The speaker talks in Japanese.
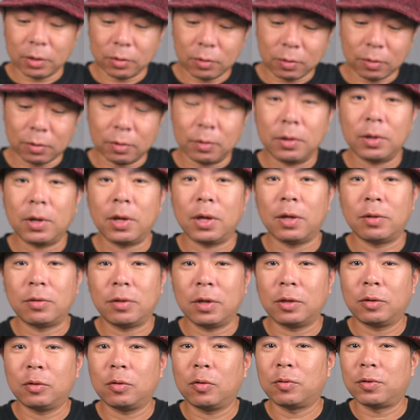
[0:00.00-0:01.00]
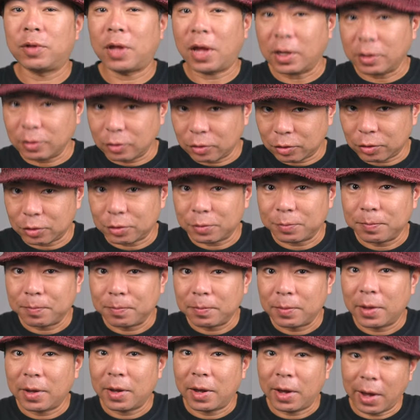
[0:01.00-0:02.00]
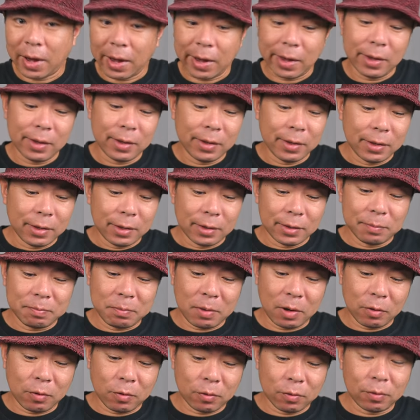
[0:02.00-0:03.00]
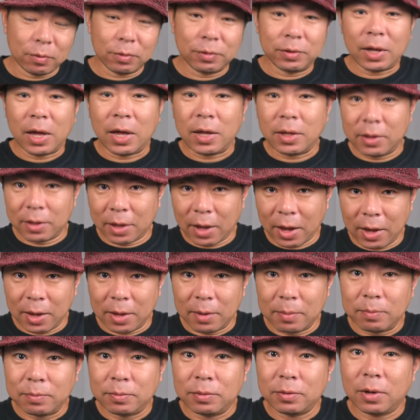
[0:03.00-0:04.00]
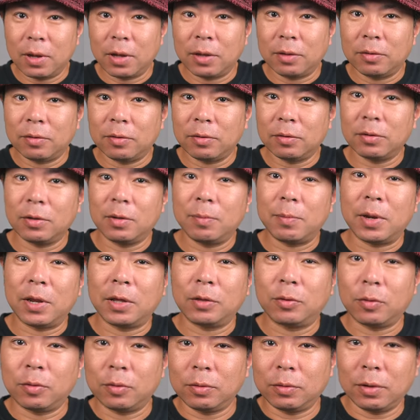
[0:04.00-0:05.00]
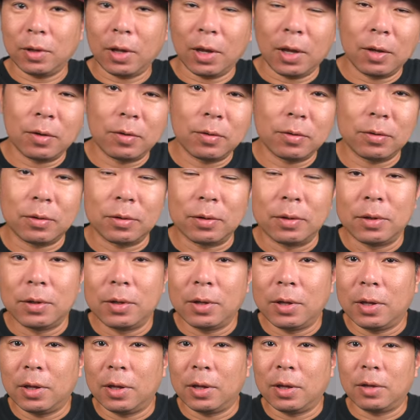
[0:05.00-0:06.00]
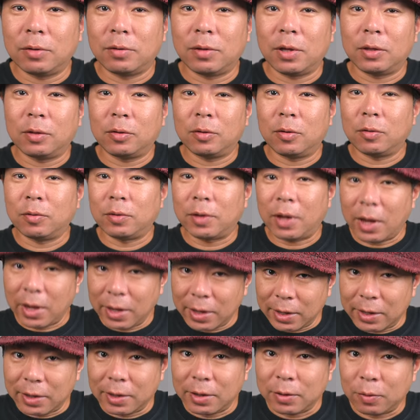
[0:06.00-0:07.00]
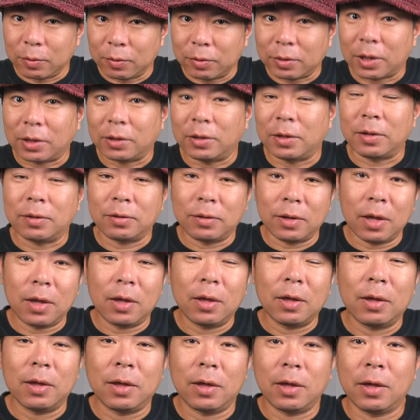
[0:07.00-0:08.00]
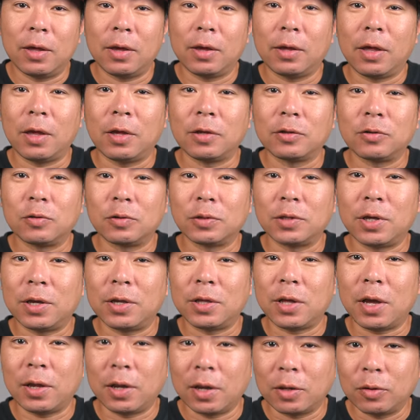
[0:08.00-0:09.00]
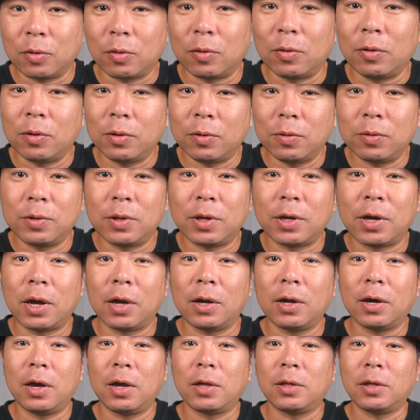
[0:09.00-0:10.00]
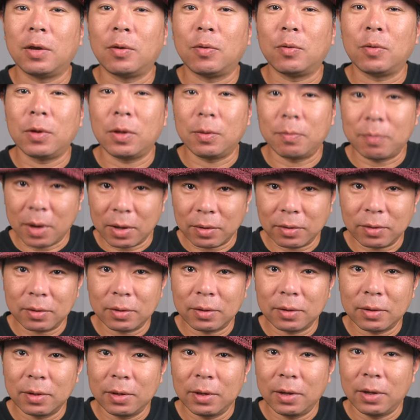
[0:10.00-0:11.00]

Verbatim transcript: ど、え Z30、はい。まあ、この3台、プラス今で取っている、えー、Z9 を使ってですね、えー、検証していきたいなというふうに考えております。